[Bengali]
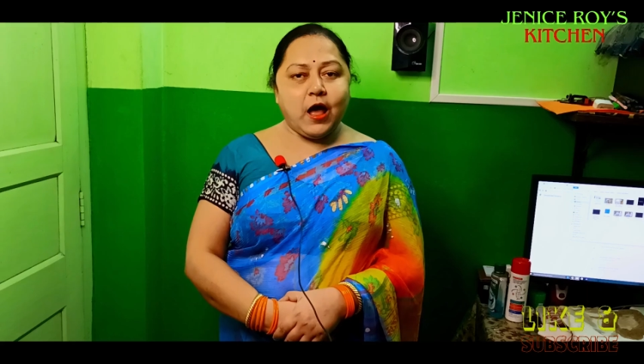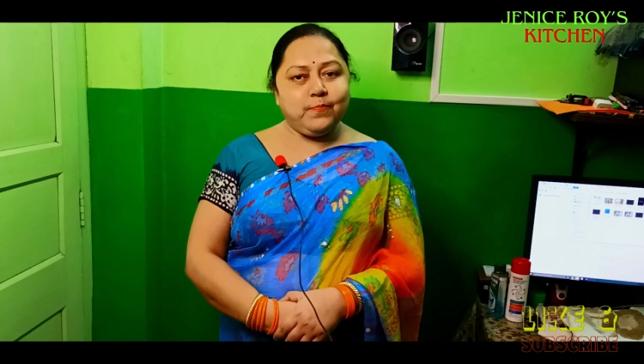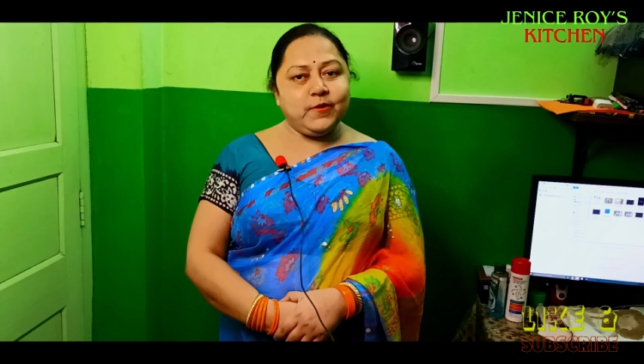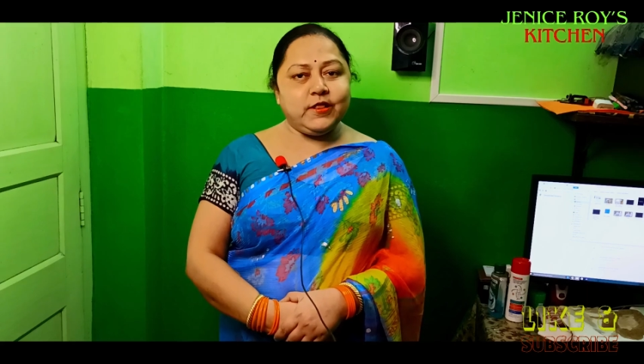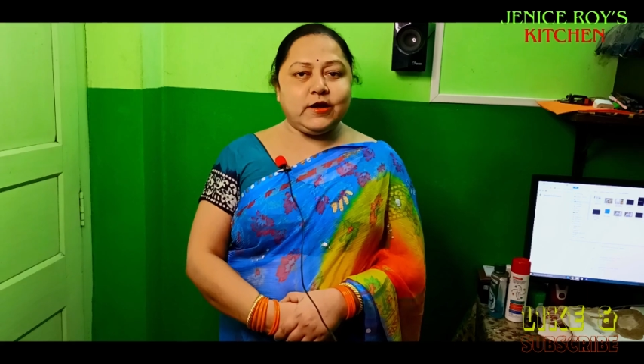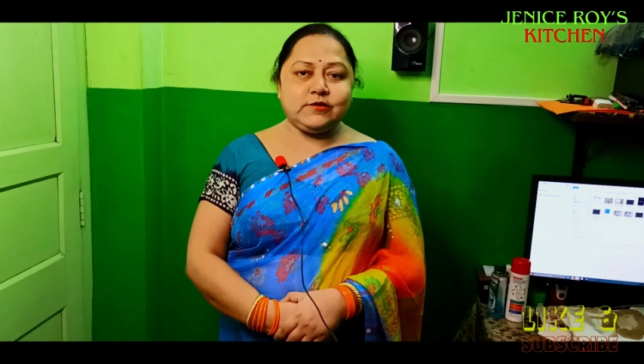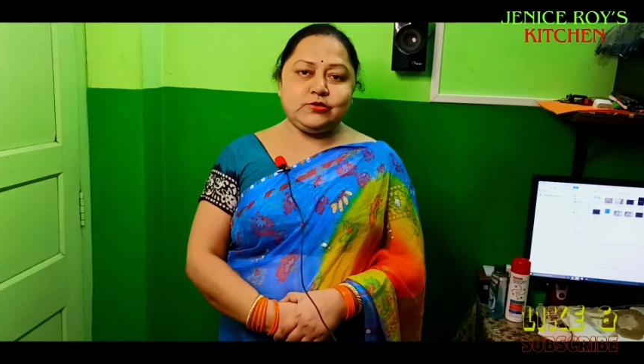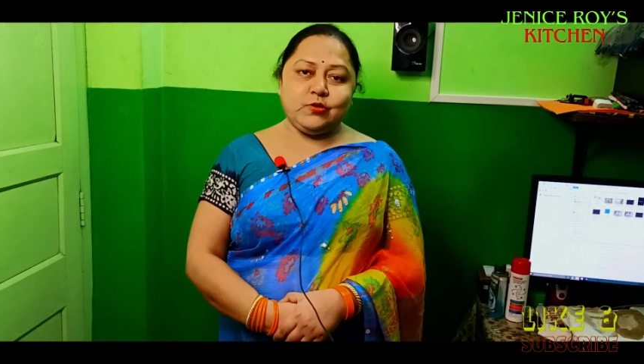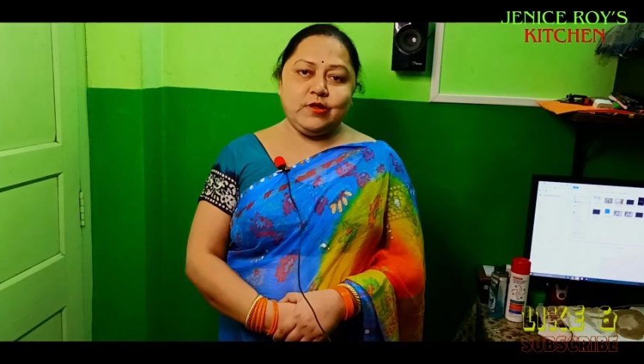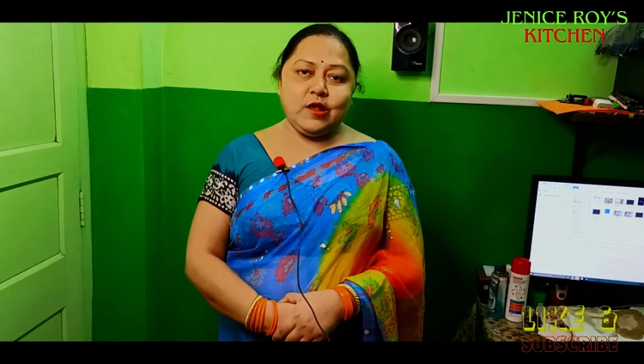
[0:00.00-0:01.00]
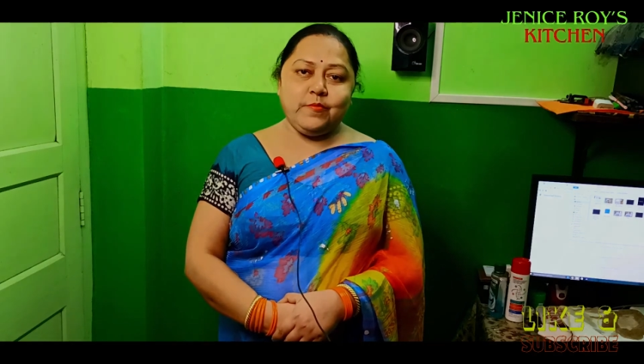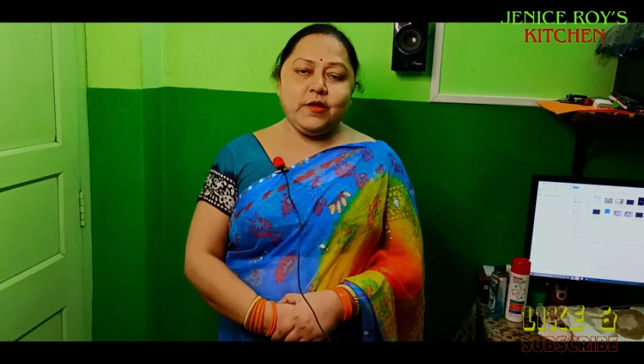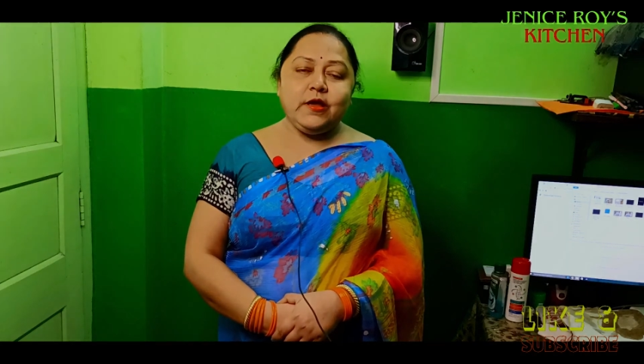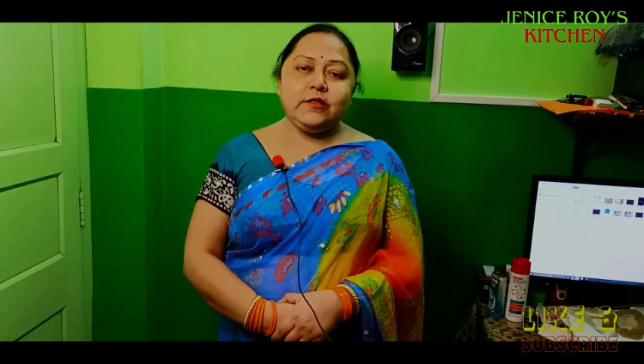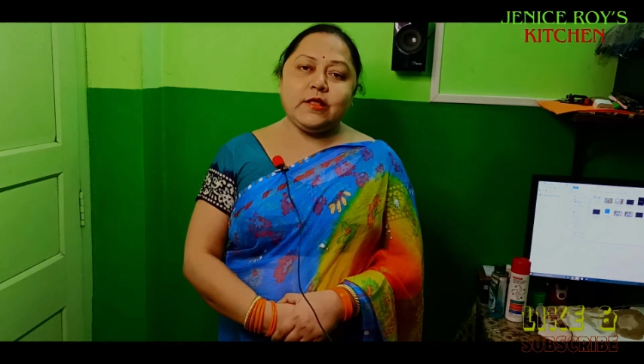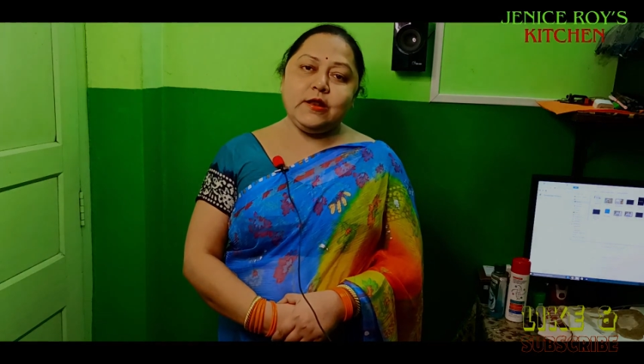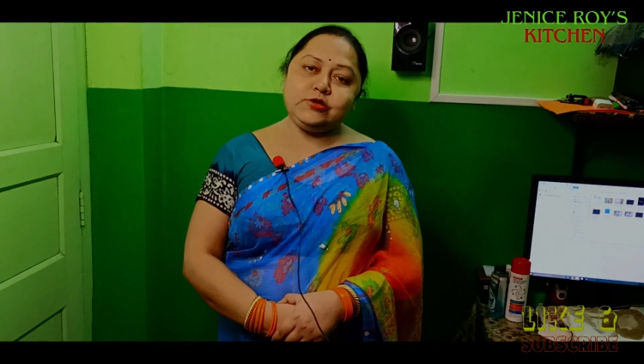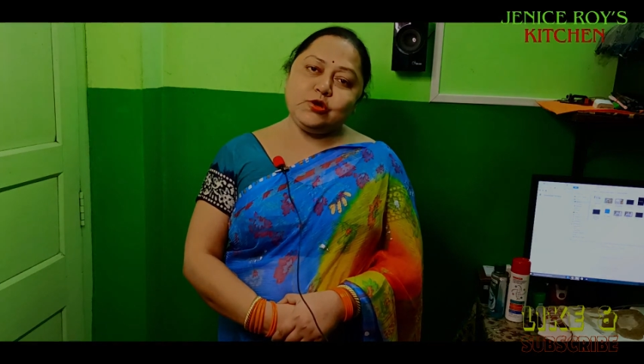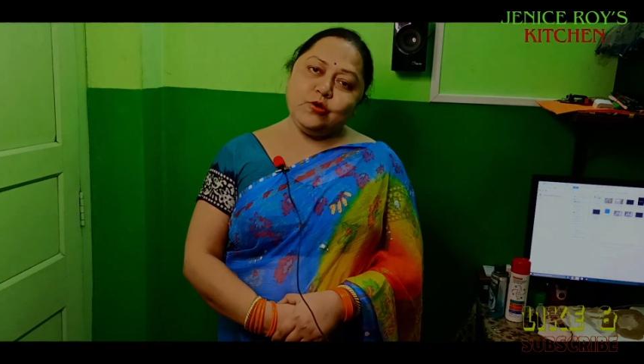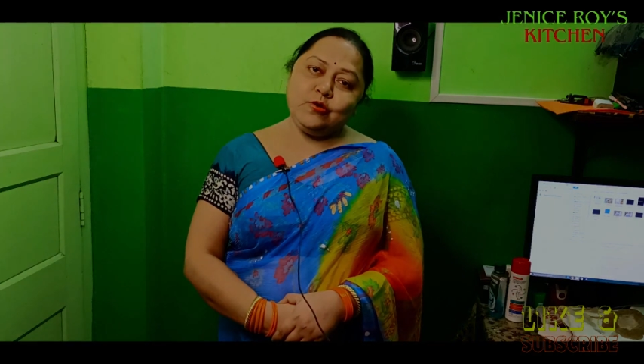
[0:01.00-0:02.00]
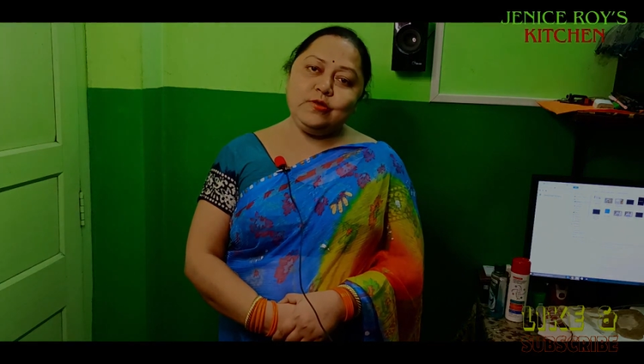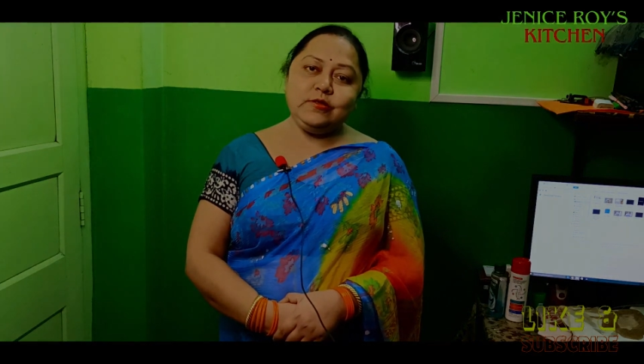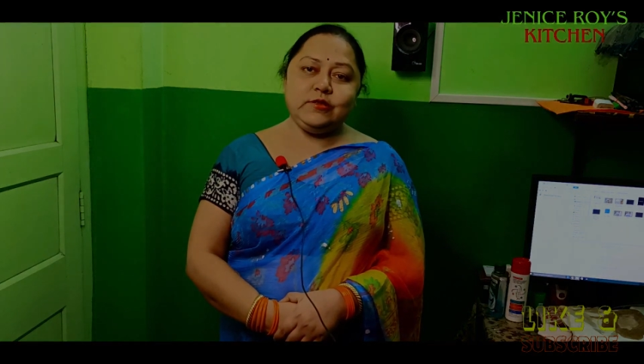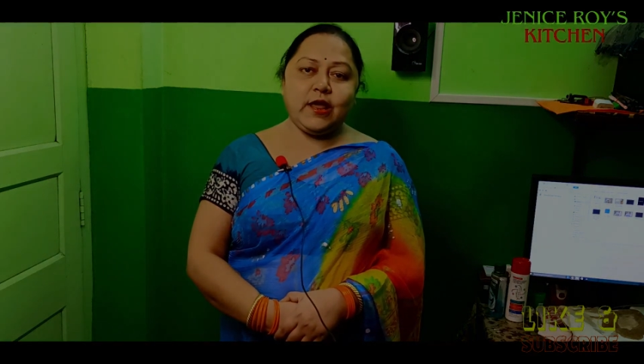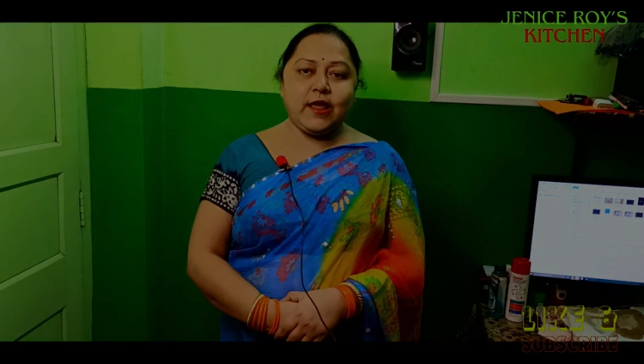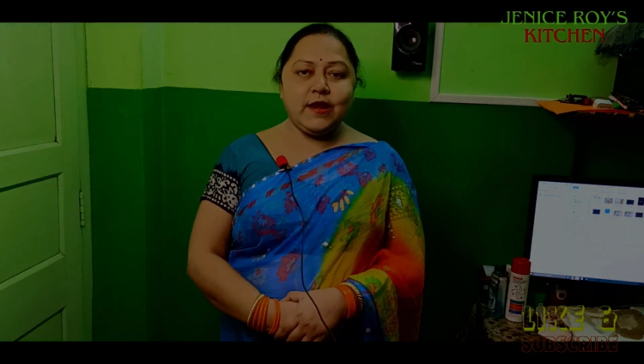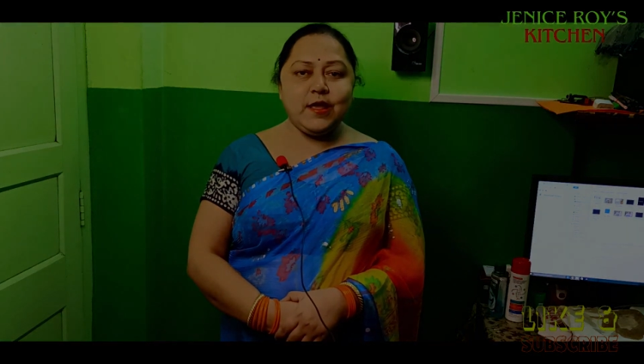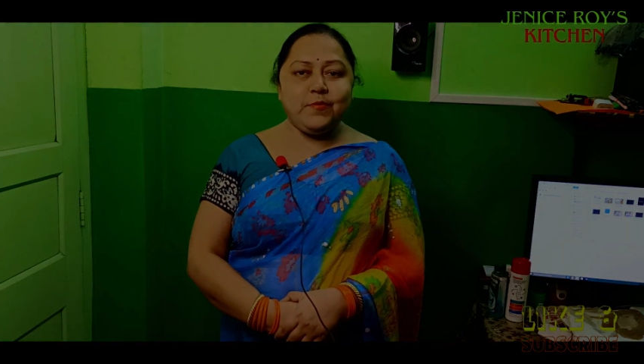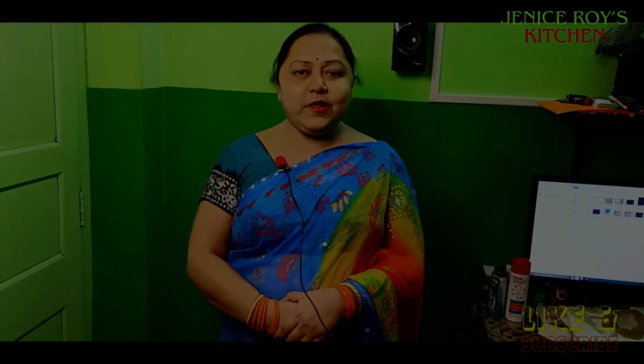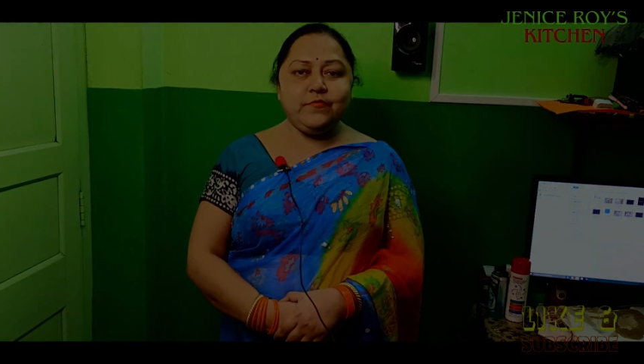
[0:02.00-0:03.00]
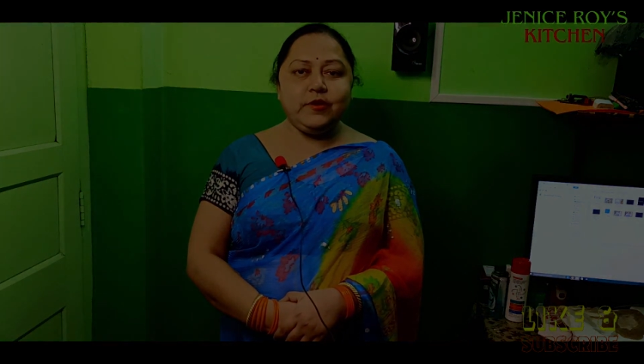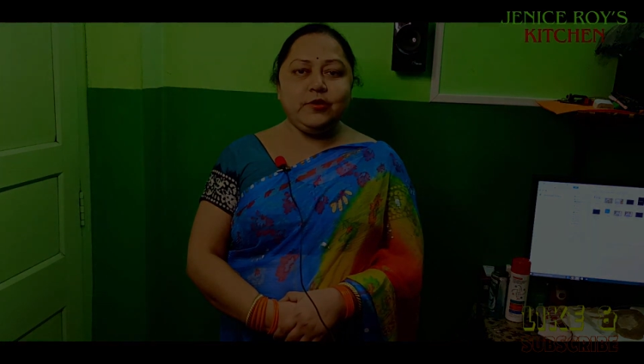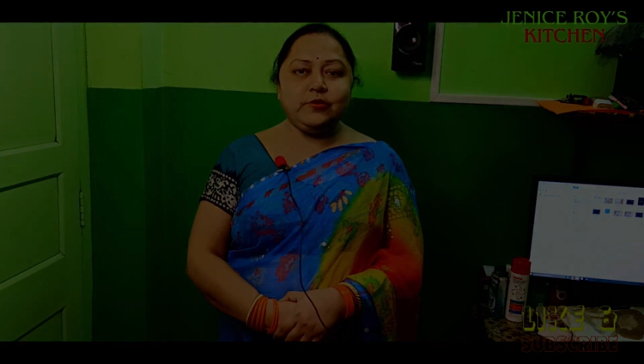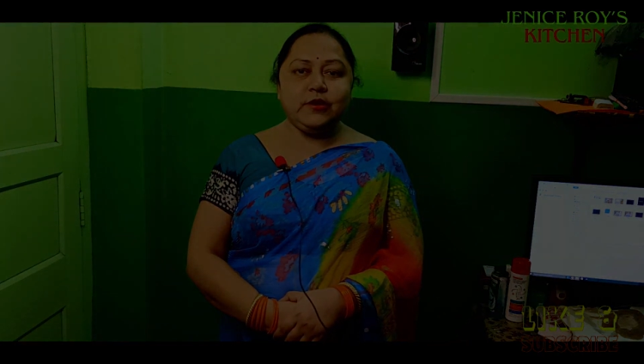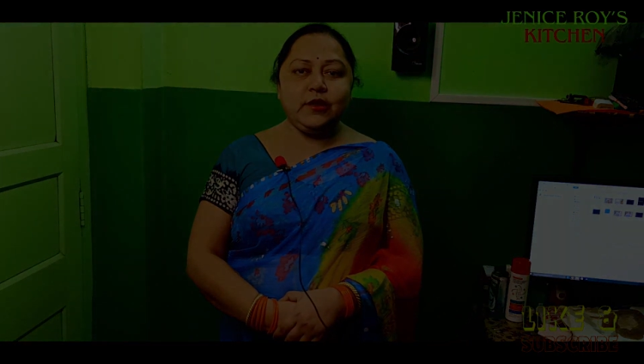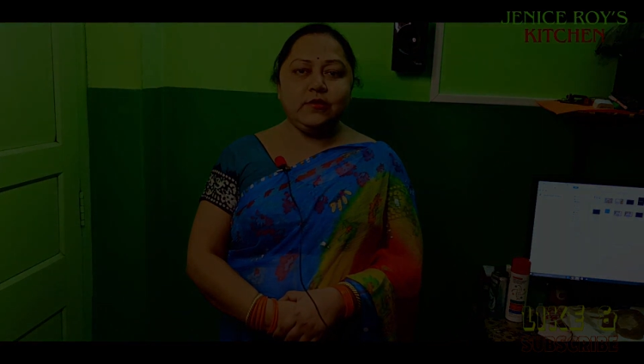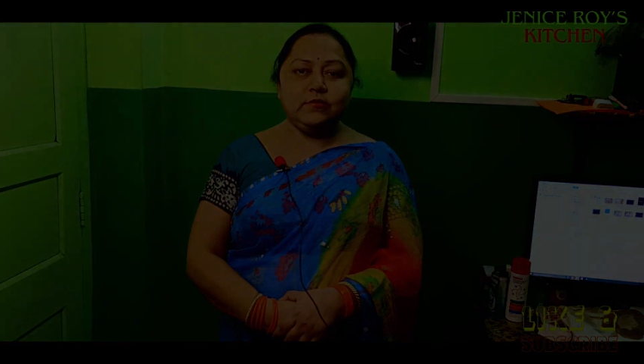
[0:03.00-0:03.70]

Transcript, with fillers: আপনাদের কাছে চলে যাবে তাহলে চলুন দেখে নিই আমার এই ভিডিওটি